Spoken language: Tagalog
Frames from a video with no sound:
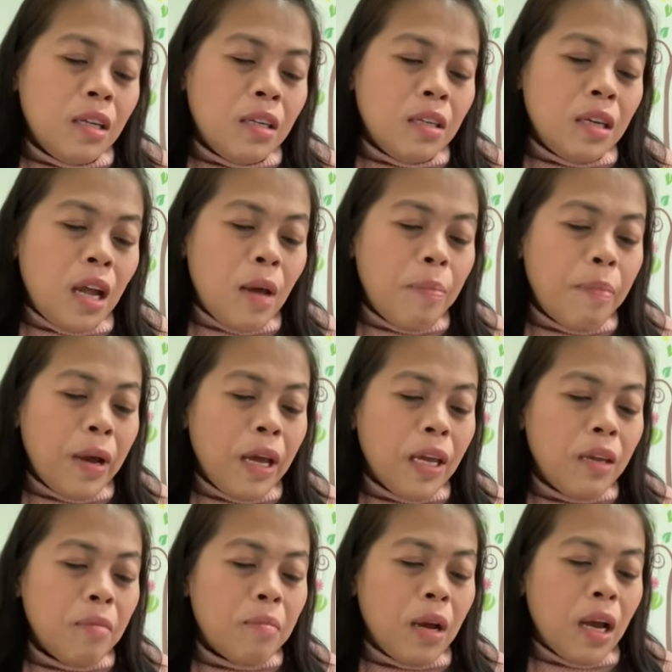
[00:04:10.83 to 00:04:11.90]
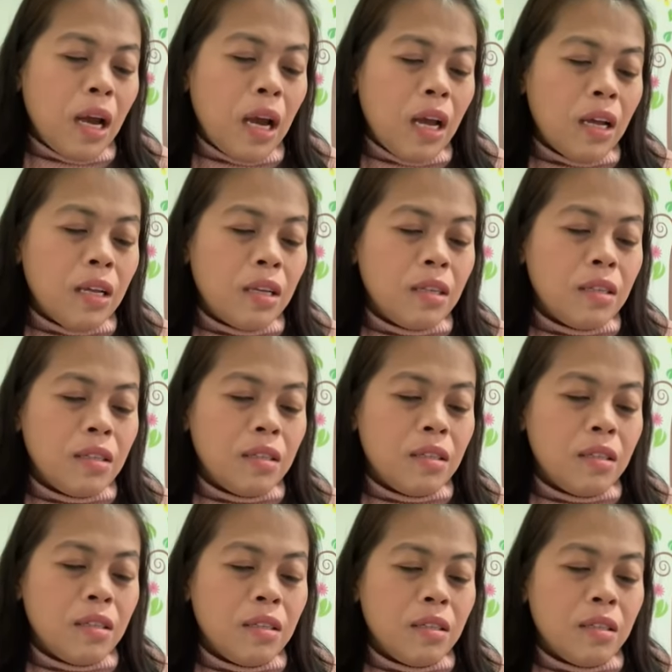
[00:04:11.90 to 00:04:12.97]
Napay mga
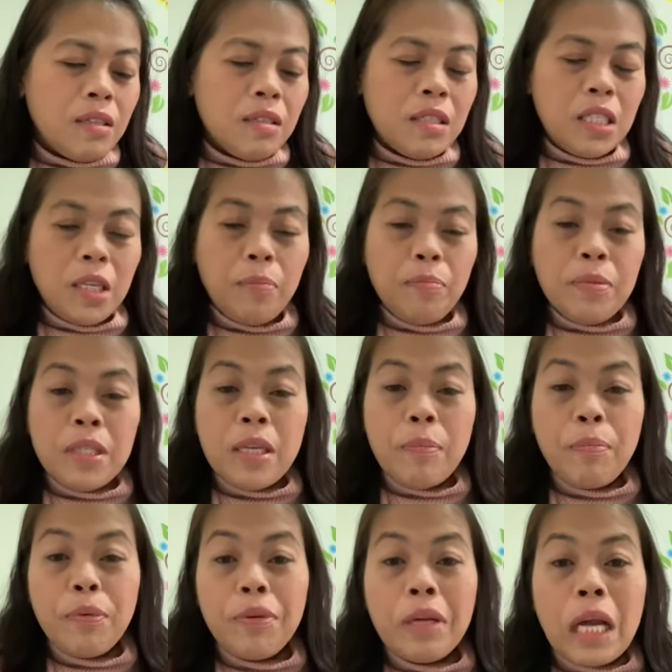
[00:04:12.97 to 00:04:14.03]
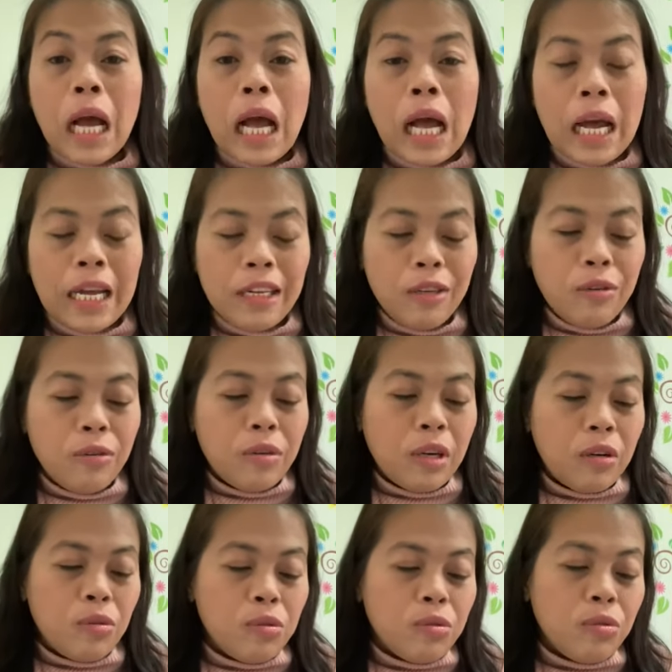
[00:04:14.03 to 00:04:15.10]
sip-sipod kaayo, nga
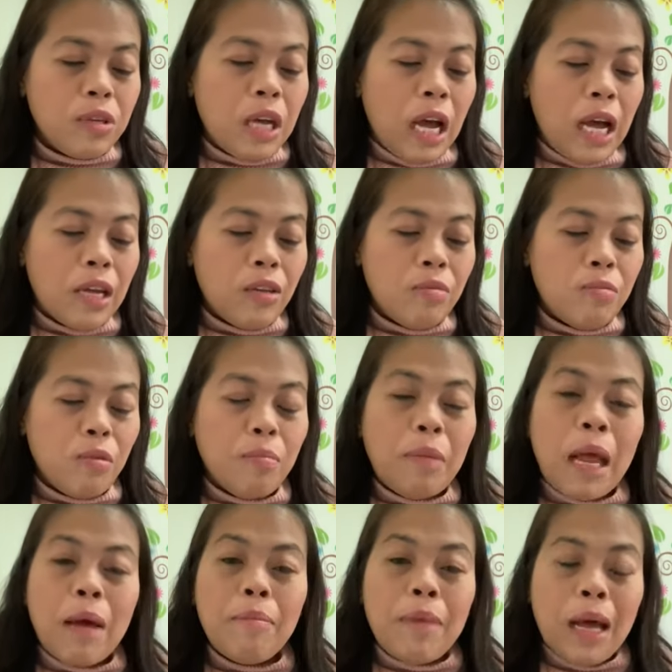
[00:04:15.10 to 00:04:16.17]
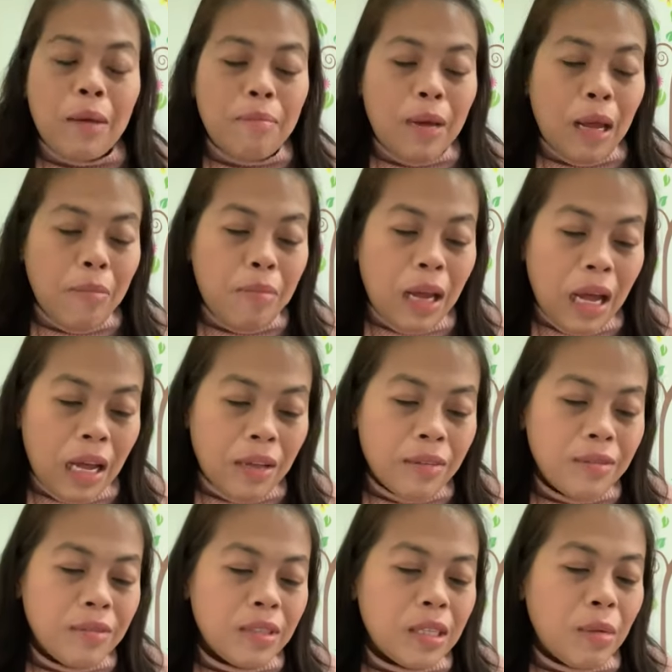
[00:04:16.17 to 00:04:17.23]
kusog kaayo mo, bla bla bla bla,
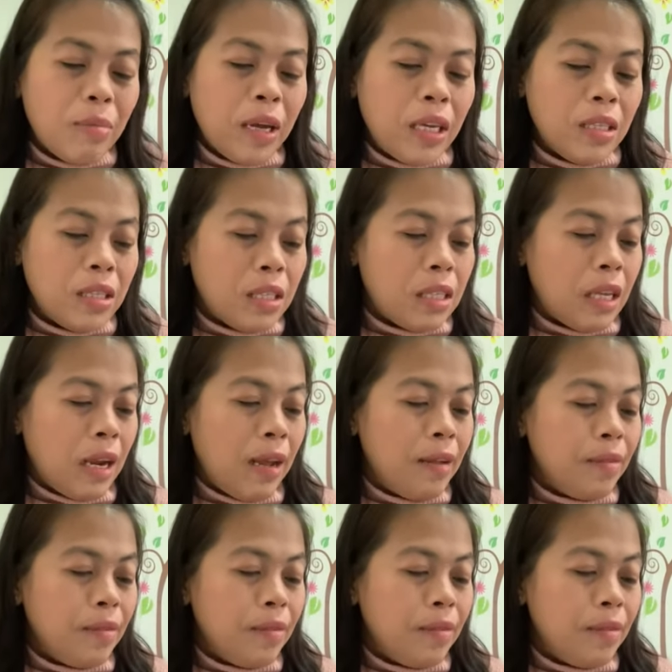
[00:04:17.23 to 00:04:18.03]
sa maestra.